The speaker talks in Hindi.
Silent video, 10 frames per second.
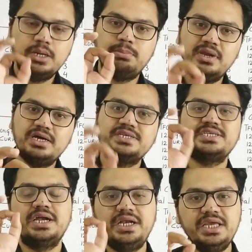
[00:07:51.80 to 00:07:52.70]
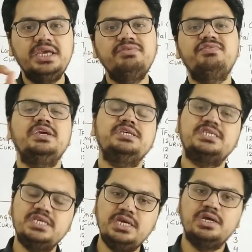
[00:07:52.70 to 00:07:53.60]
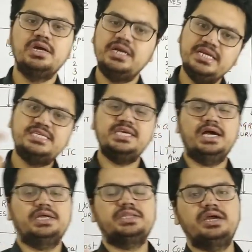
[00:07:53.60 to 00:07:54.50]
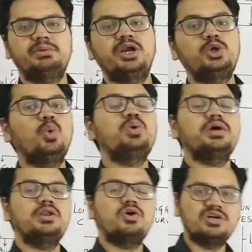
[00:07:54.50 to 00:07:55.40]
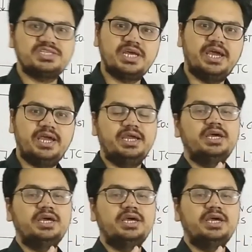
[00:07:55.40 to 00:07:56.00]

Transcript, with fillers: प्लस टी वी सी टी सी आ जाता है हमारा टोटल कॉस्ट है